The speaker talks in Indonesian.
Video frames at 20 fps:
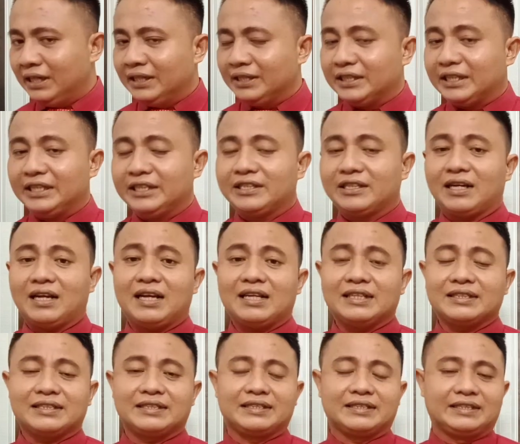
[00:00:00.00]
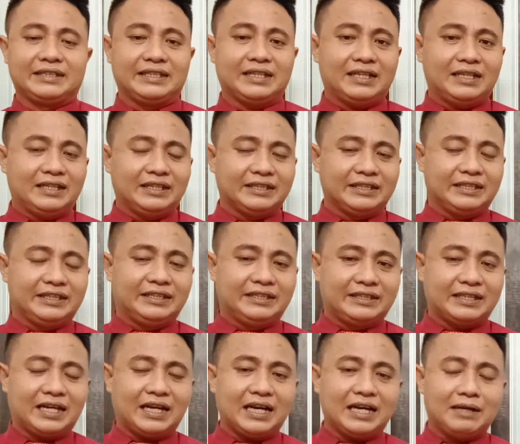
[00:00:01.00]
Jadi jelas ya, di
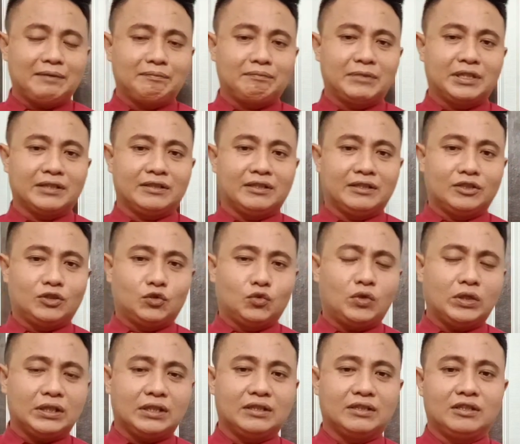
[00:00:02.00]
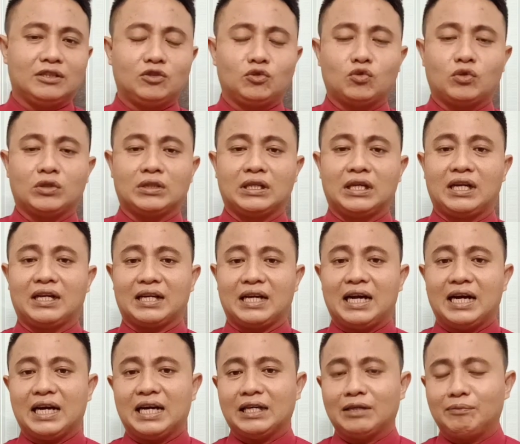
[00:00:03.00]
dalam ketentuan-ketentuan
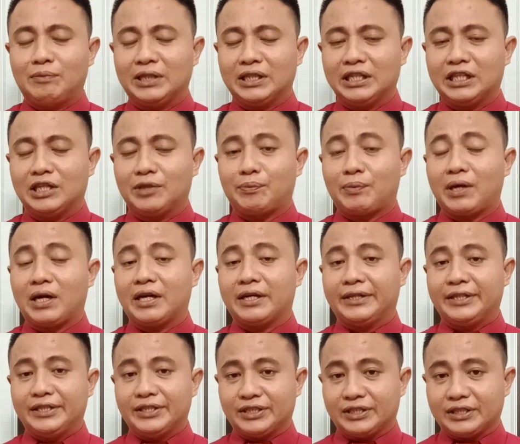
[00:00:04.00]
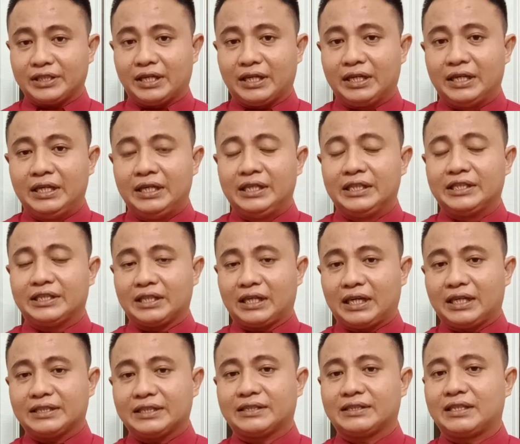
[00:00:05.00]
larangan bagi kepala desa,
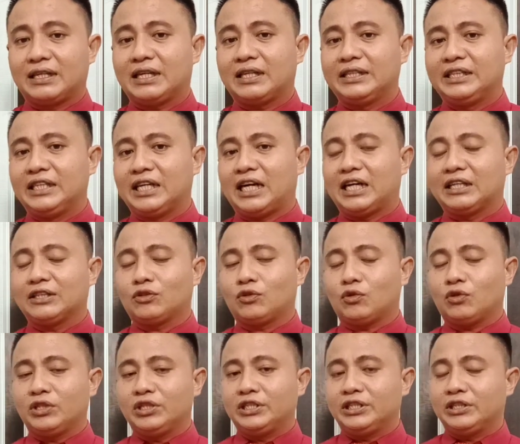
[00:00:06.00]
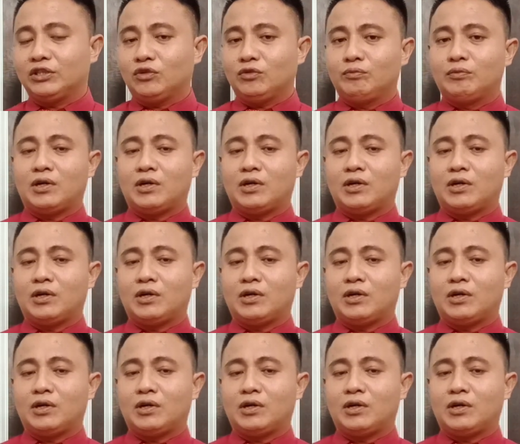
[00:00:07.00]
jelas telah diatur di situ